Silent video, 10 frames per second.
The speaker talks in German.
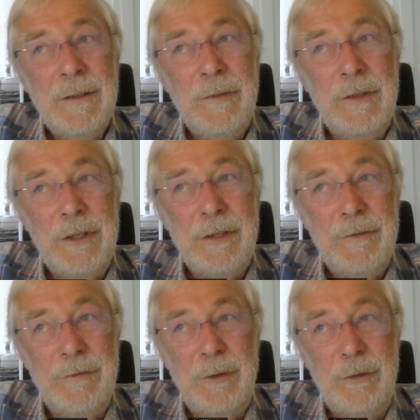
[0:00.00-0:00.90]

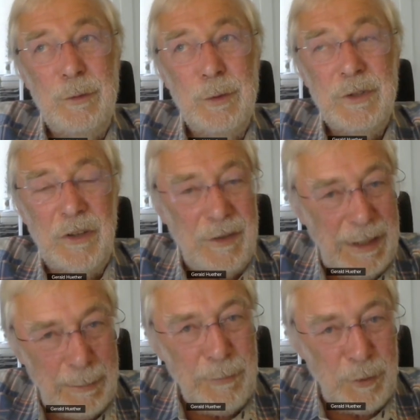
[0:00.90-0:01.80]
nicht versucht, das
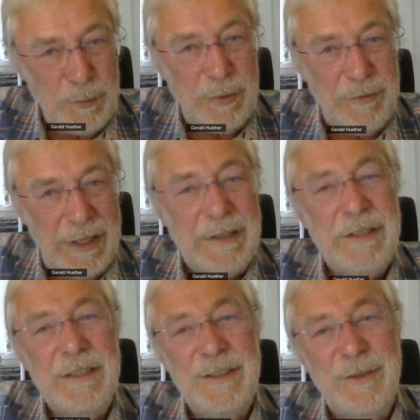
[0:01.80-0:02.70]
Leben zu
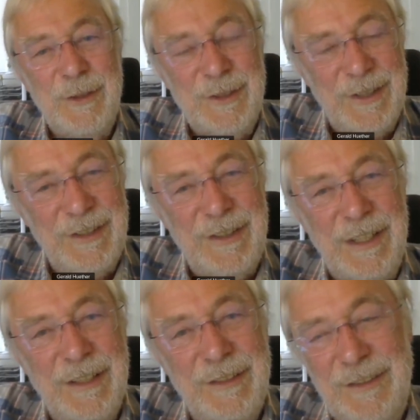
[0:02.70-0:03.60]
bewältigen, sondern
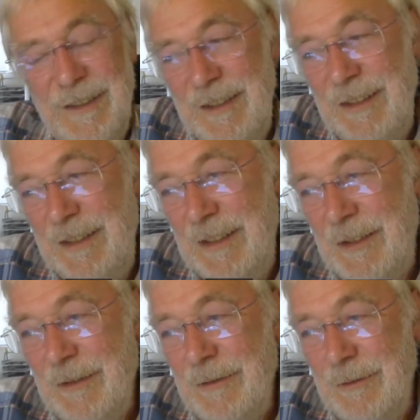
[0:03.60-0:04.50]
der in
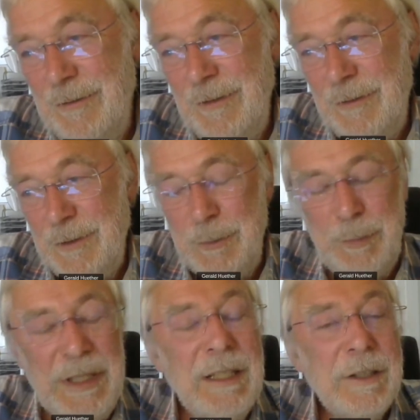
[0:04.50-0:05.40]
diese
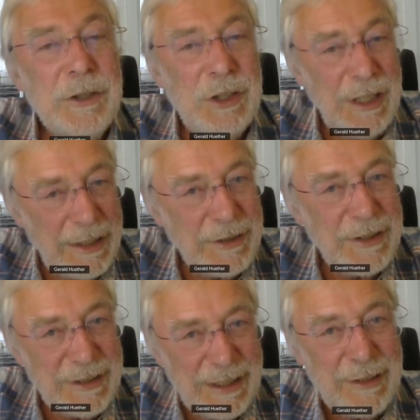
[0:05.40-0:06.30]
spielerische
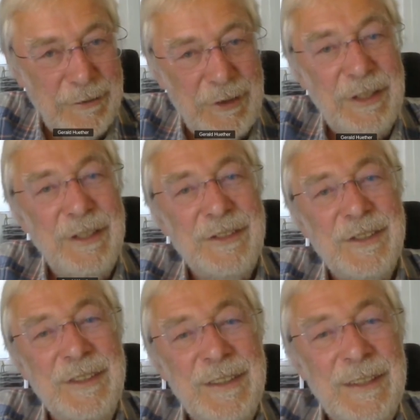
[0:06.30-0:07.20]
Leichtigkeit
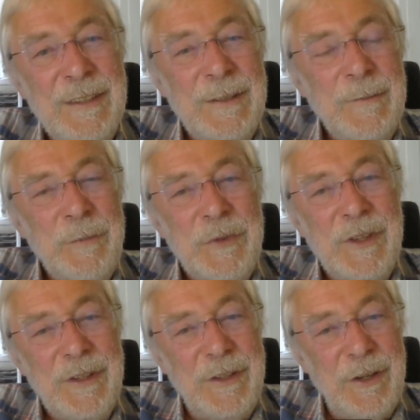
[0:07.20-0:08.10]
findet,
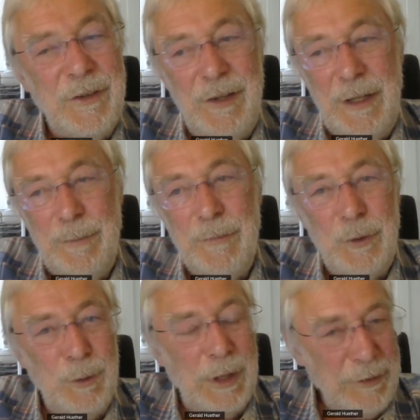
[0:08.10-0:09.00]
das Leben
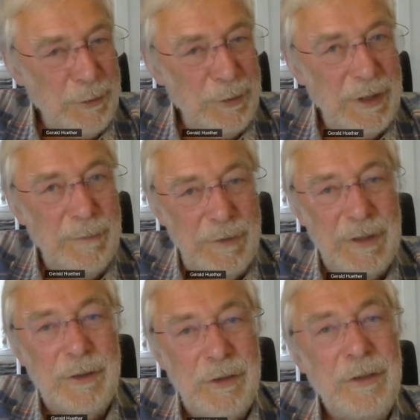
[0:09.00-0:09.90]
so anzunehmen,
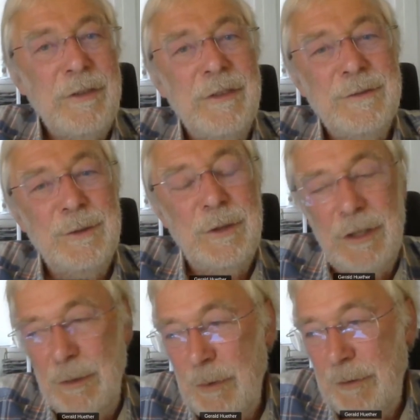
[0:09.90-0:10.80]
wie es ist und
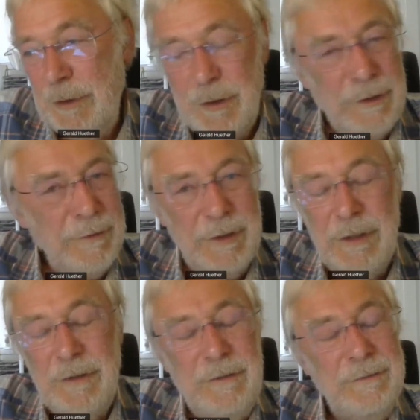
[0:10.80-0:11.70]
dann immer
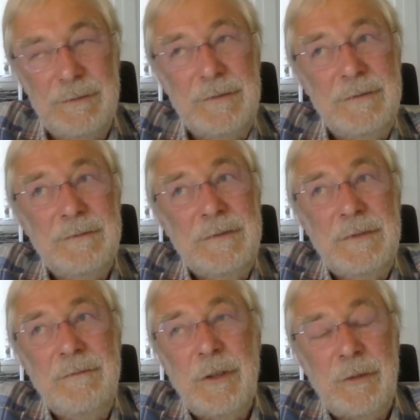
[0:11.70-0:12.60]
irgendwie
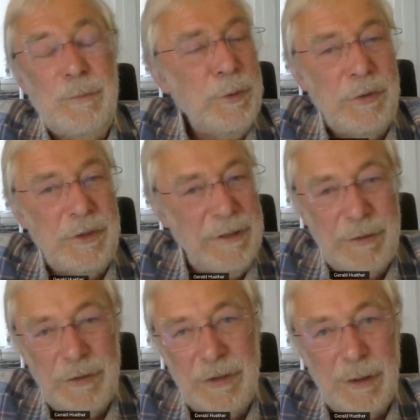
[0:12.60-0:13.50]
was
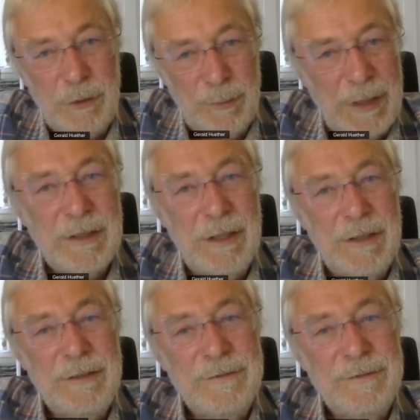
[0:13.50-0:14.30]
Positives daraus machen kann.